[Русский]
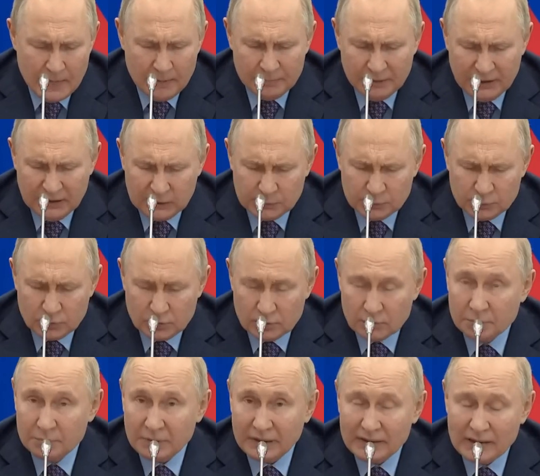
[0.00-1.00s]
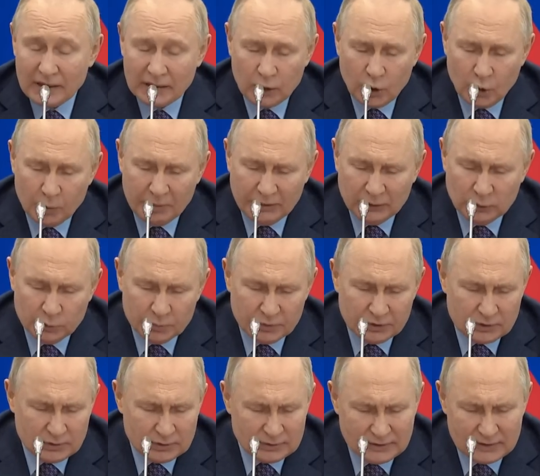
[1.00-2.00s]
Поэтому предлагаю
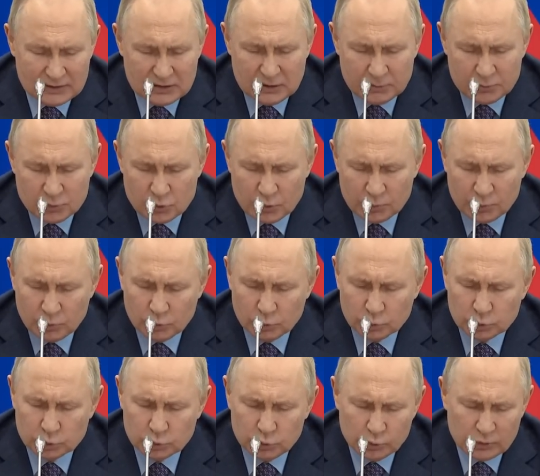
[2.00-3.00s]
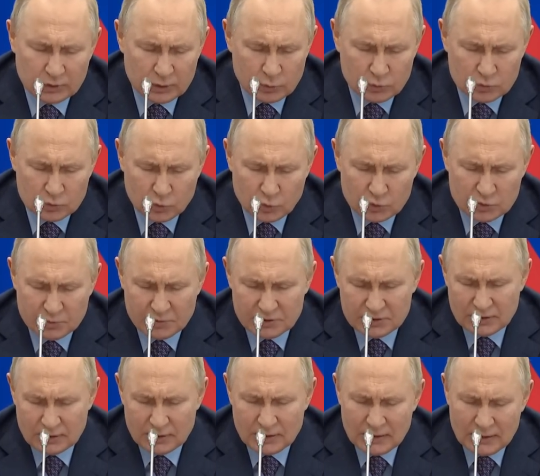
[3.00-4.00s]
подумать над тем, чтобы услуги
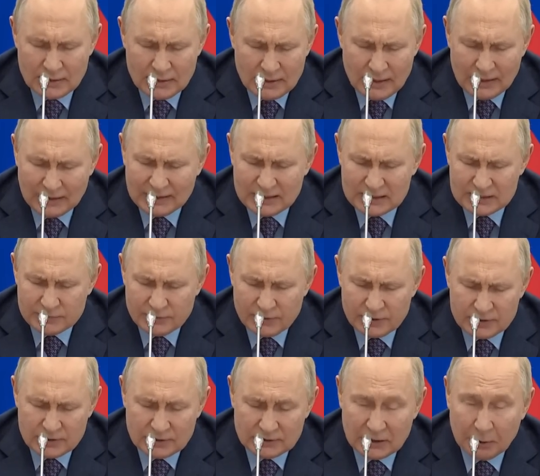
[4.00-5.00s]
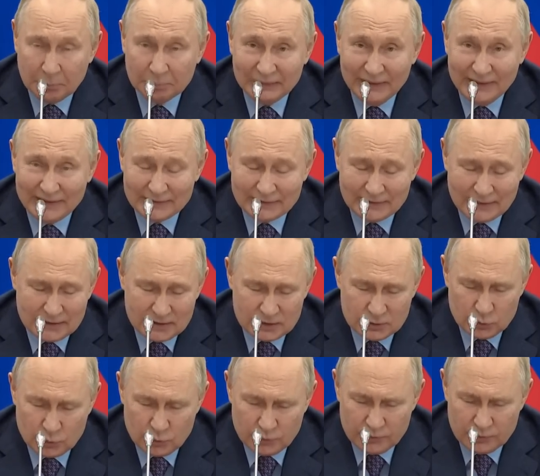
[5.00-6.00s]
Роскосмоса оказывались на платной
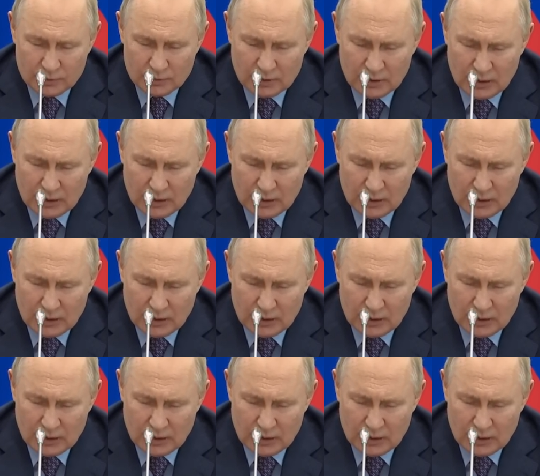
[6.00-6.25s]
основе,